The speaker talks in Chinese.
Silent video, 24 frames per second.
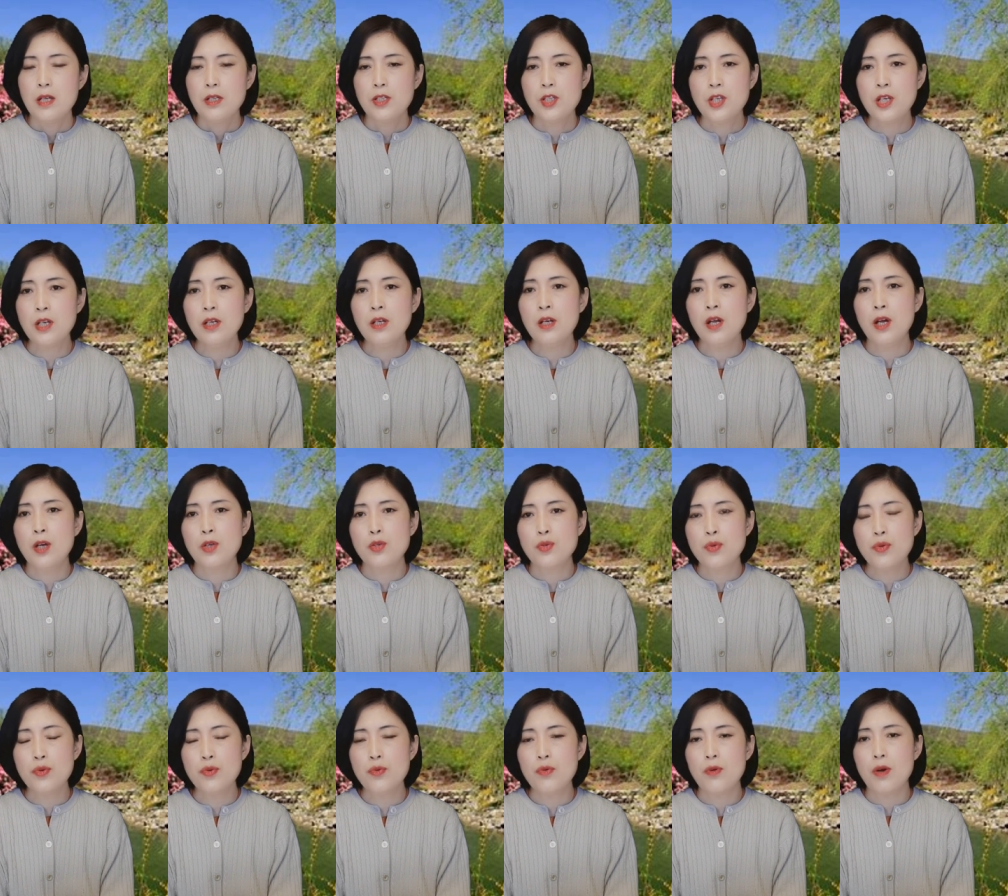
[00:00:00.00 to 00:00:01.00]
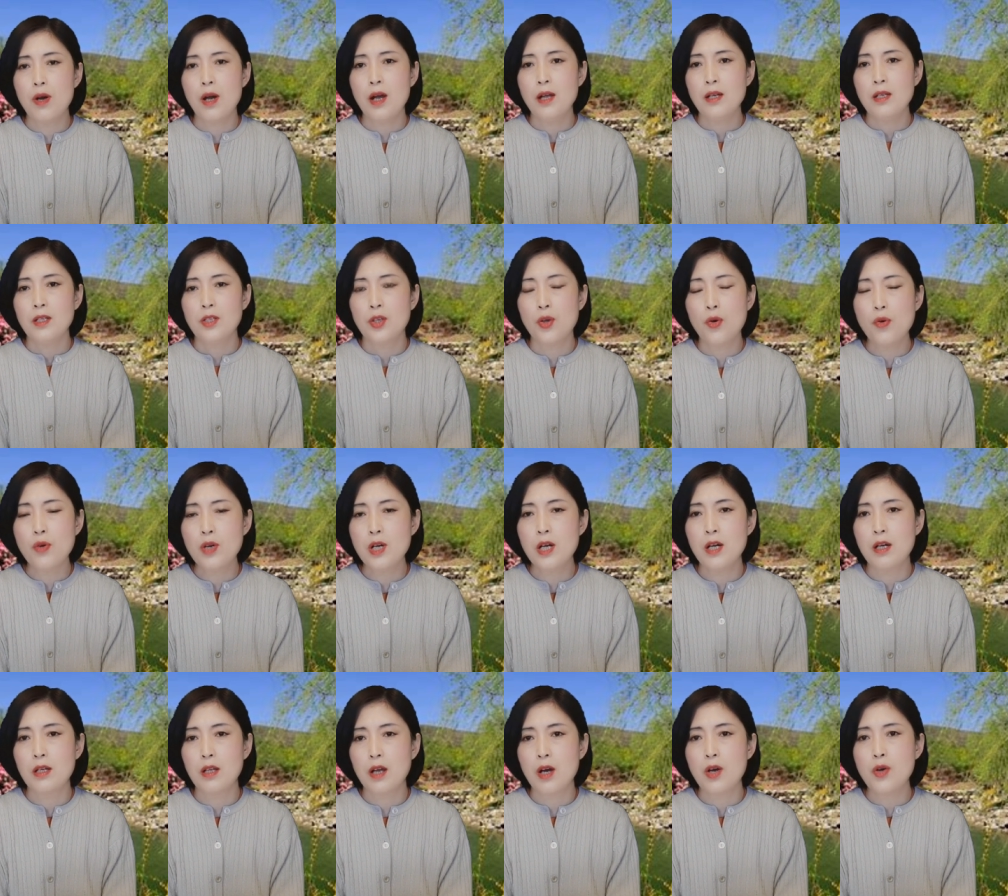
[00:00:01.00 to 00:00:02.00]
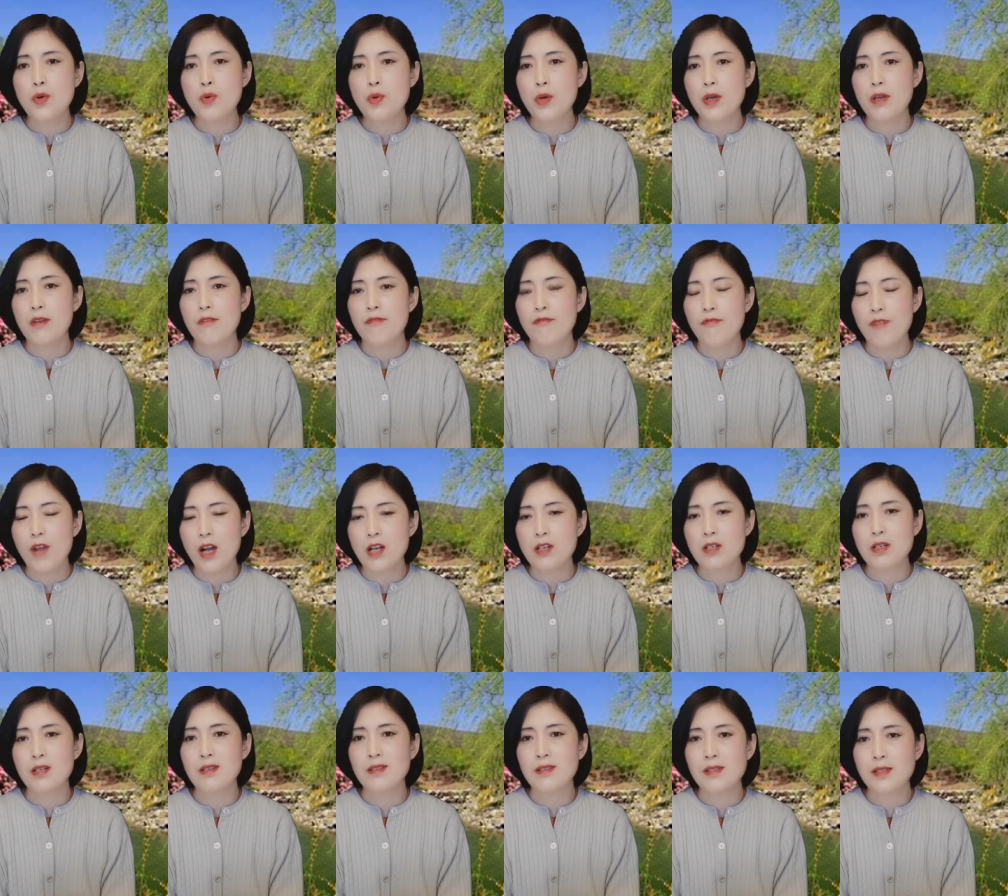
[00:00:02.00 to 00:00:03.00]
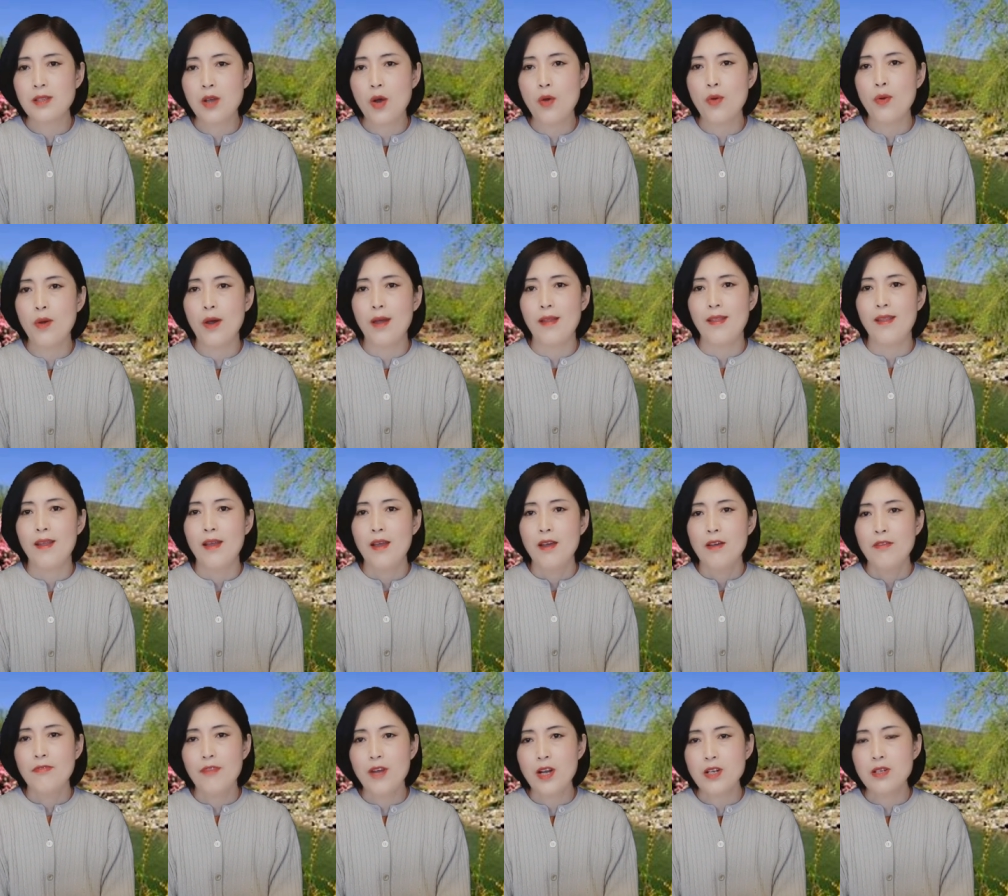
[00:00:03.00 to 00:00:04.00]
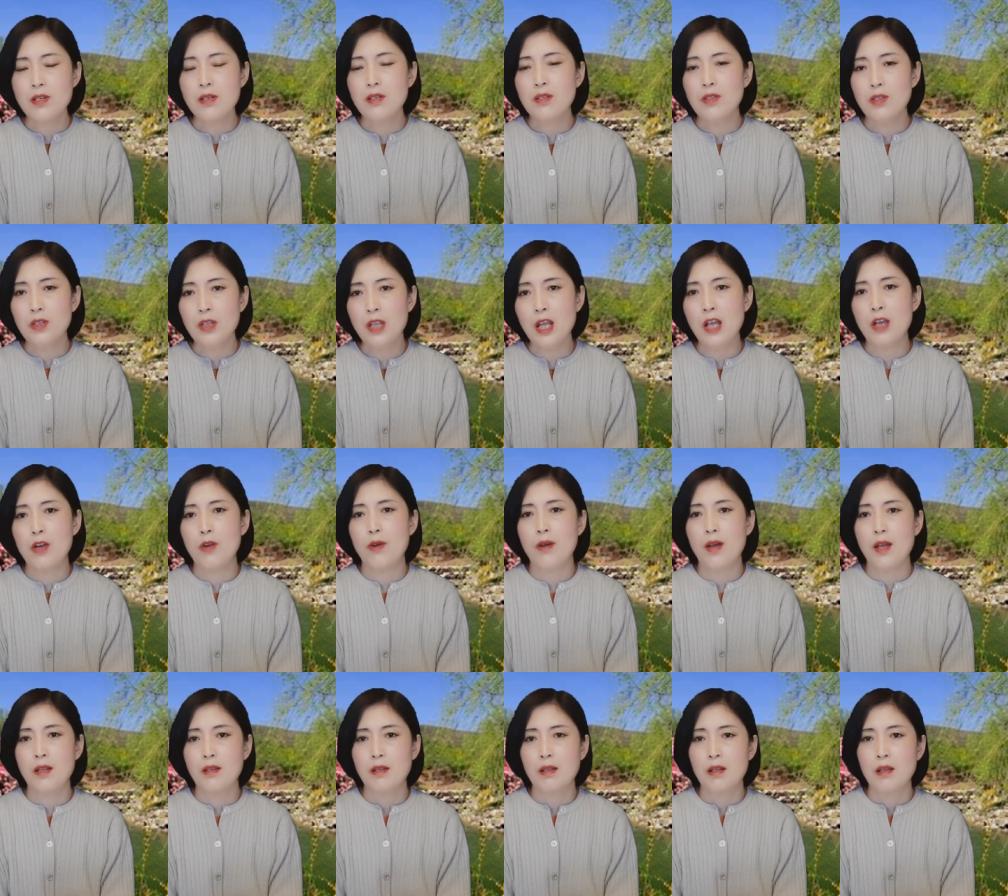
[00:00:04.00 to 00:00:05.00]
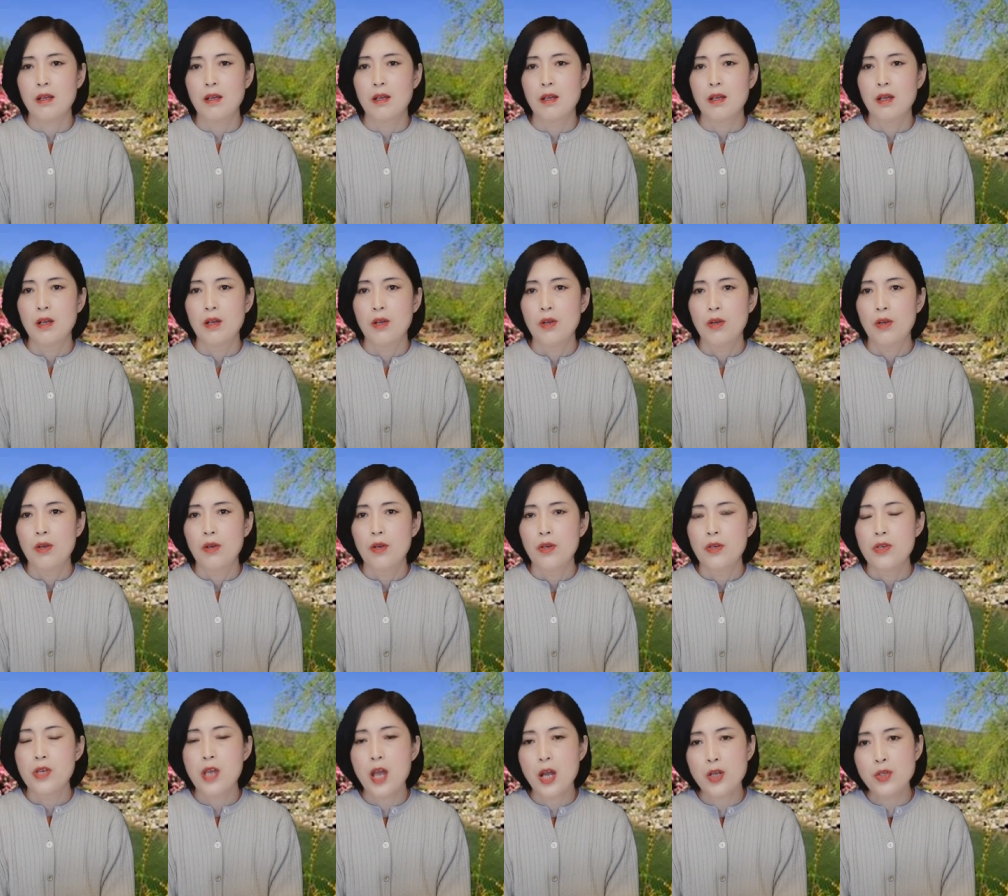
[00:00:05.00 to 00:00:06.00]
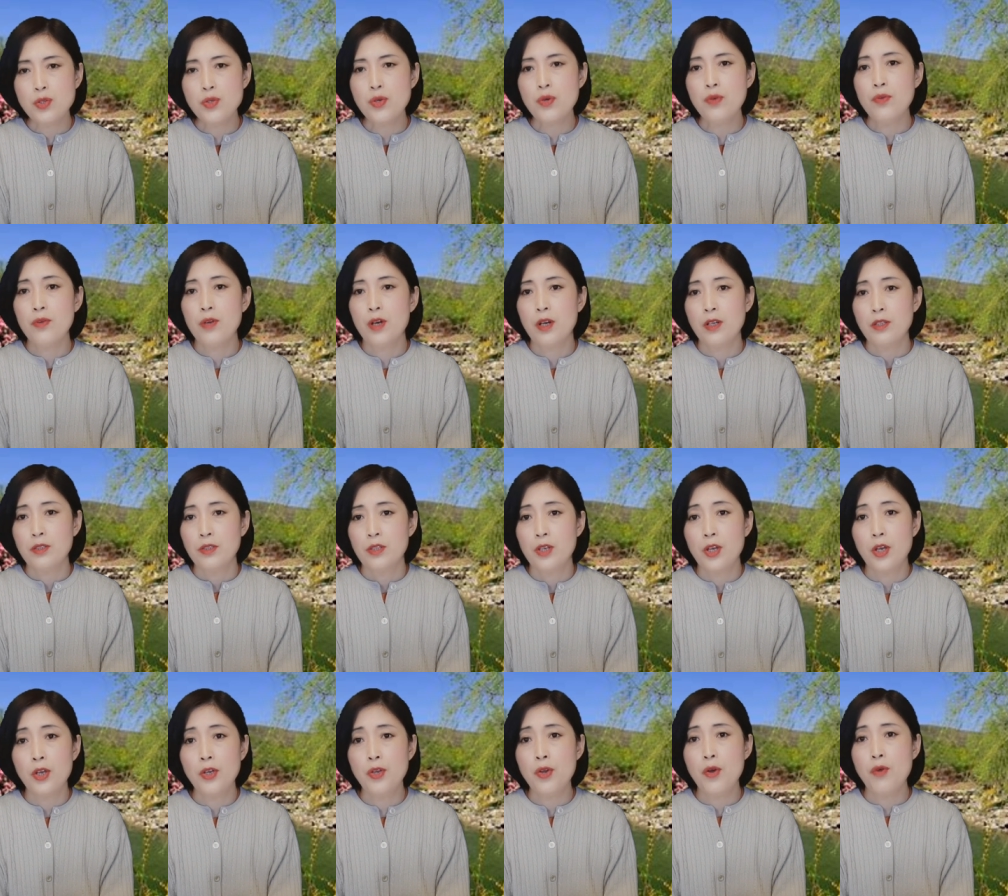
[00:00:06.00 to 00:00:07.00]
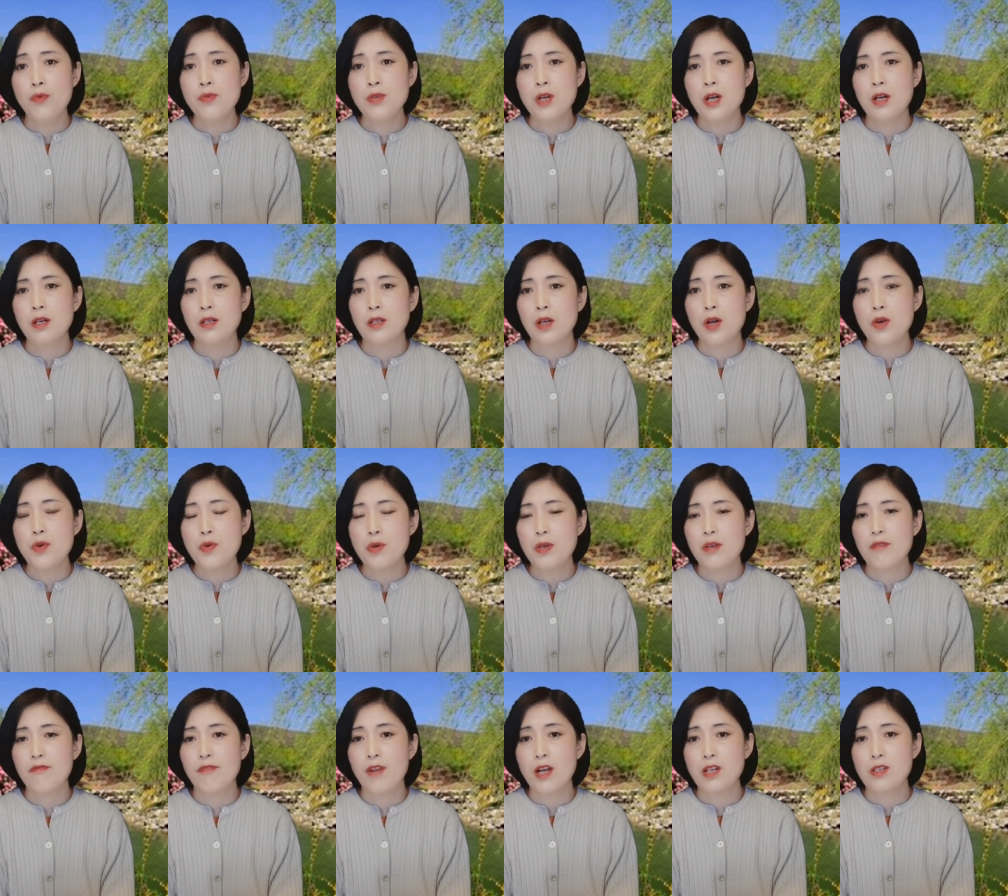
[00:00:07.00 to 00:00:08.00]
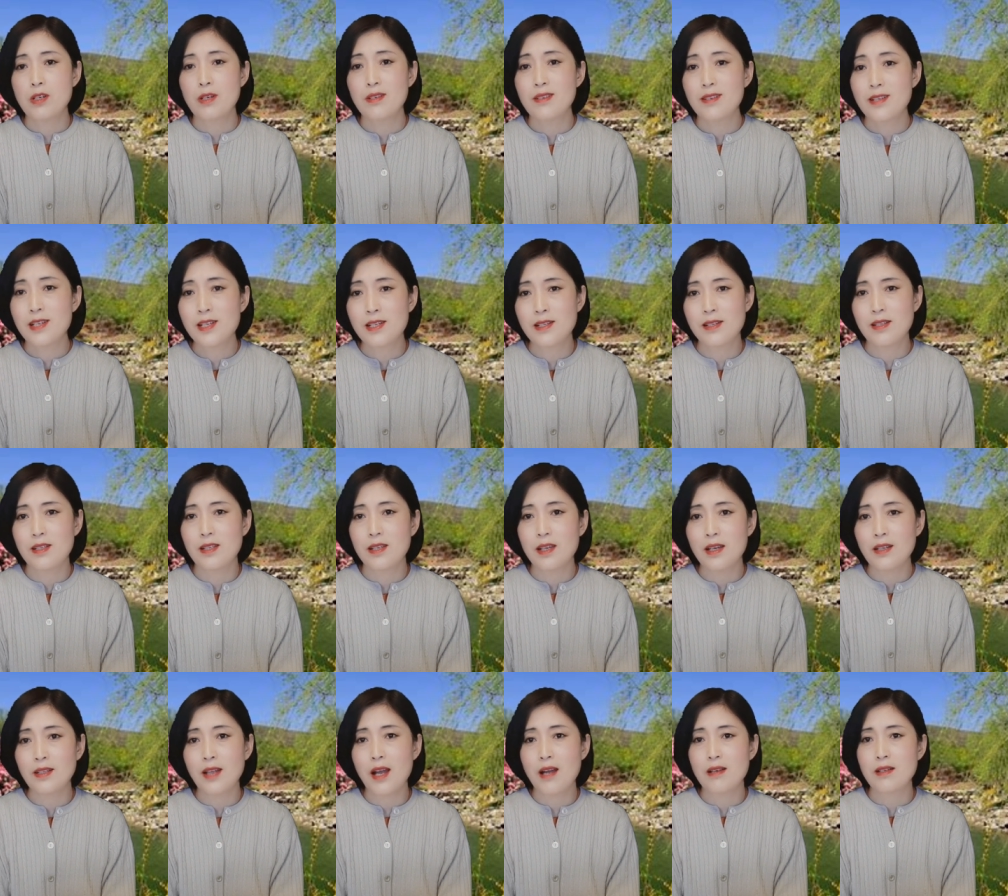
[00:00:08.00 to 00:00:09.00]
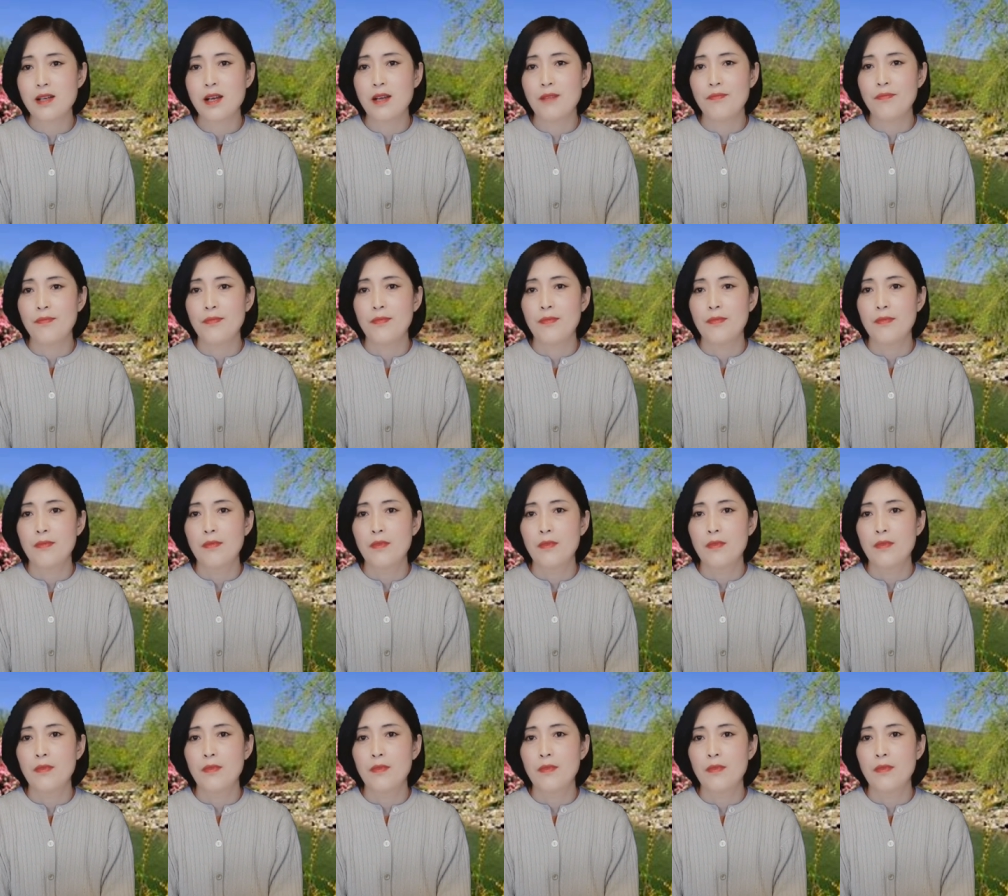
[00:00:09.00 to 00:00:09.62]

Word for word: 轻了，中国有可能会发生骚乱，发生内乱；严重了，也有可能会发生世界大战。